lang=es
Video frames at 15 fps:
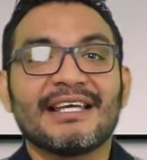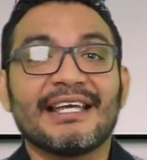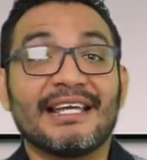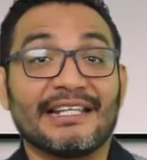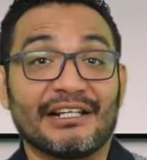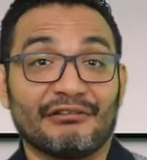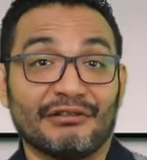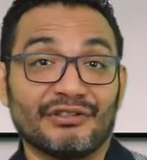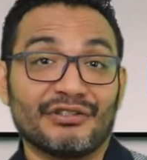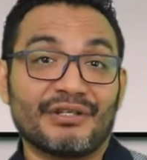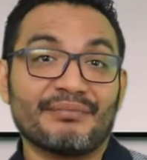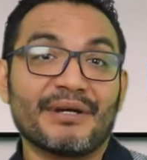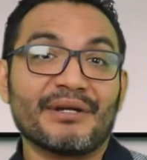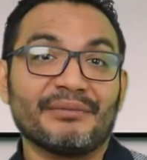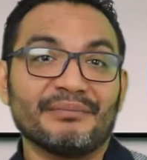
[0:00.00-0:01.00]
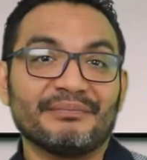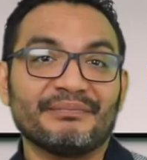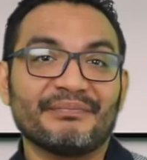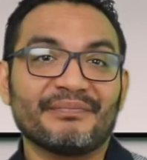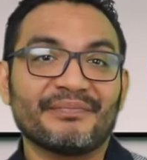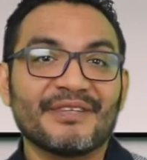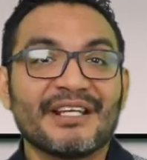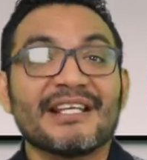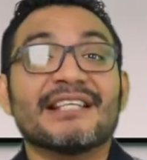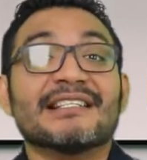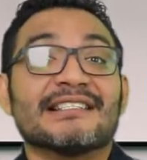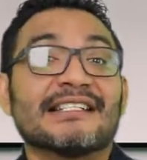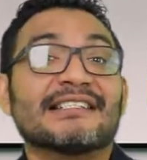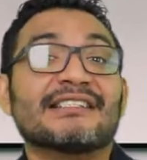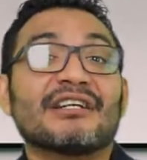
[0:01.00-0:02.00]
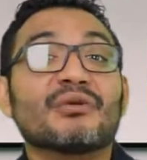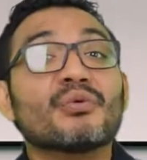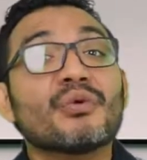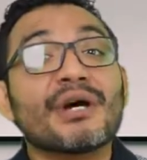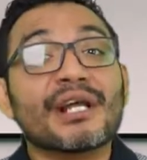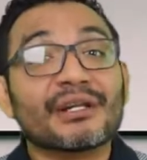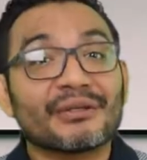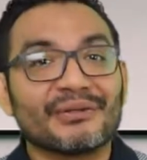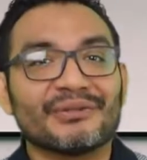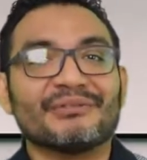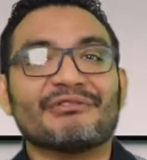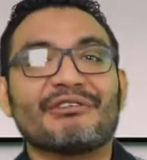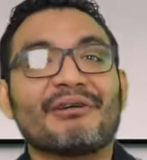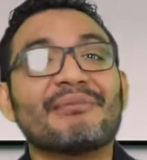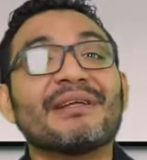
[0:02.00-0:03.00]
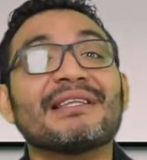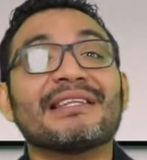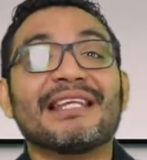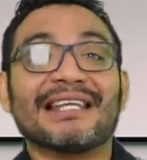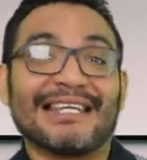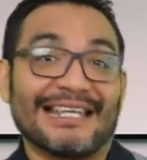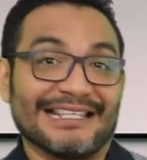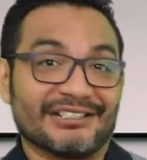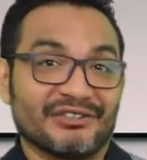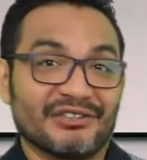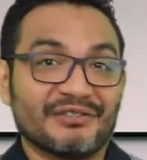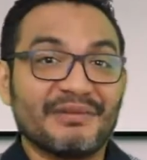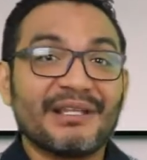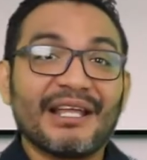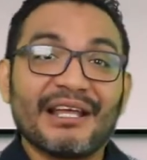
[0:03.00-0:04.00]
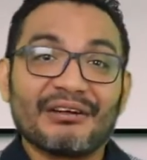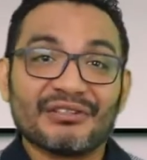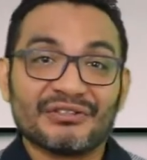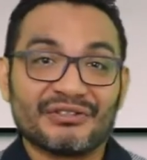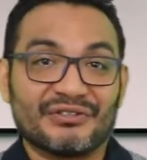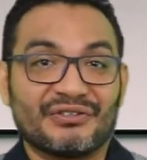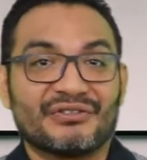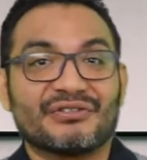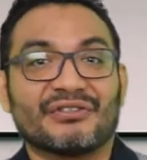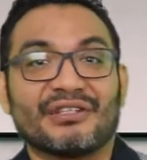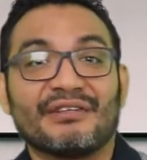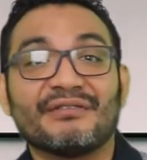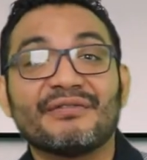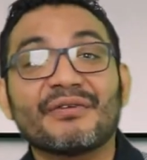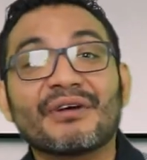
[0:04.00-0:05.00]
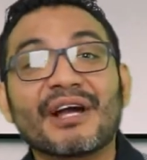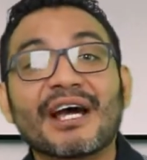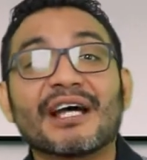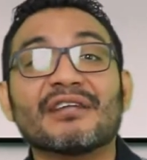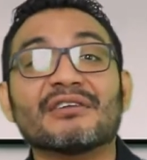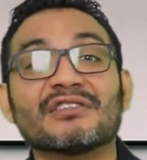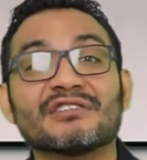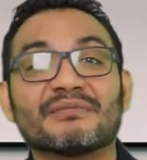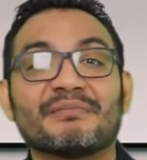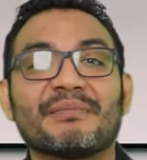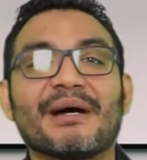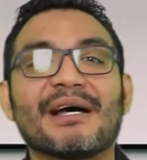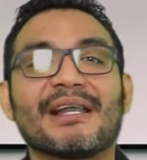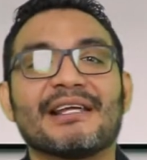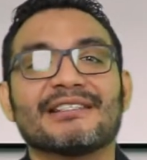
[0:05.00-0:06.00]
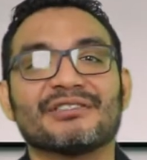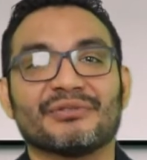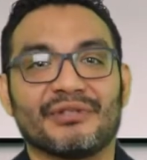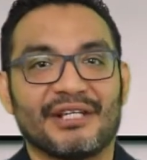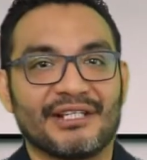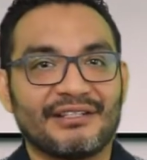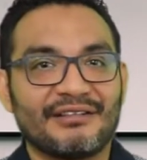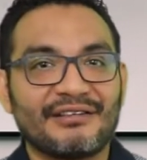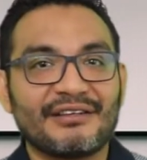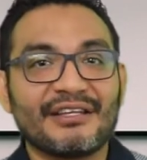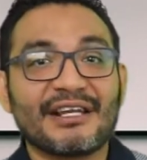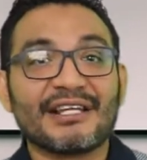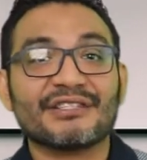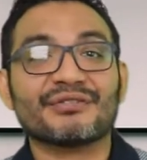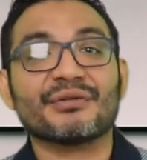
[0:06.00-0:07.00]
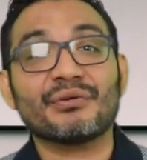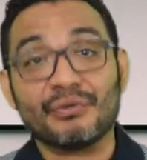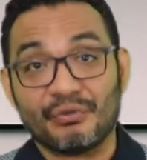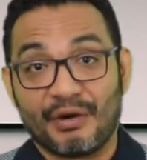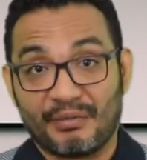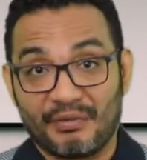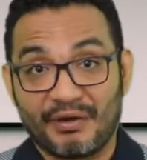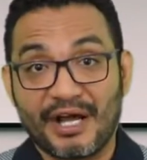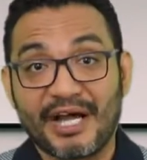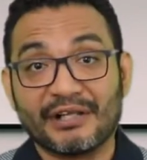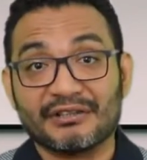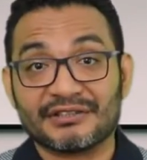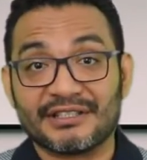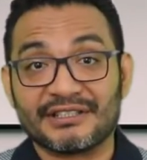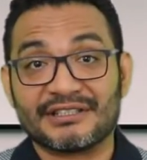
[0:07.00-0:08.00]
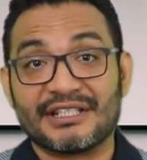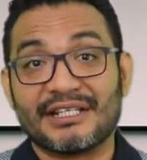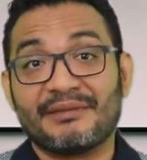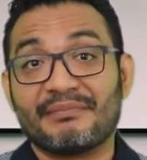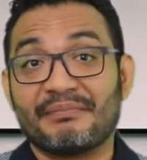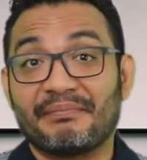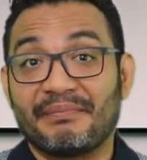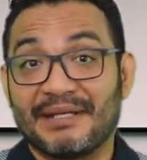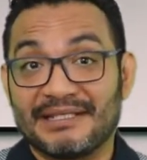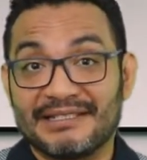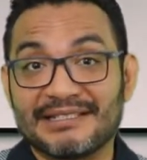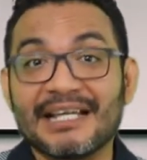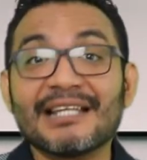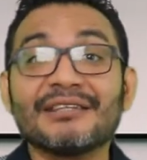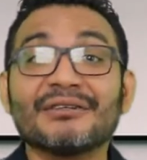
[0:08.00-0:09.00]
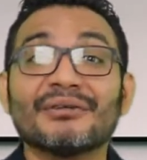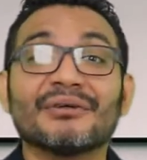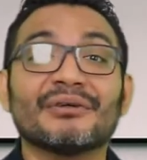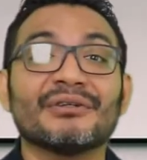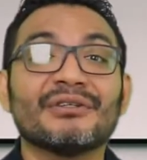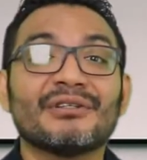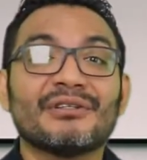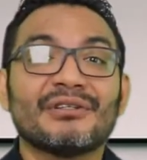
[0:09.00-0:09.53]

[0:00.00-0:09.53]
en el juicio de amparo. Les recuerdo nuevamente que estos videos son enfocados para estudiantes de derecho o abogados que están empezando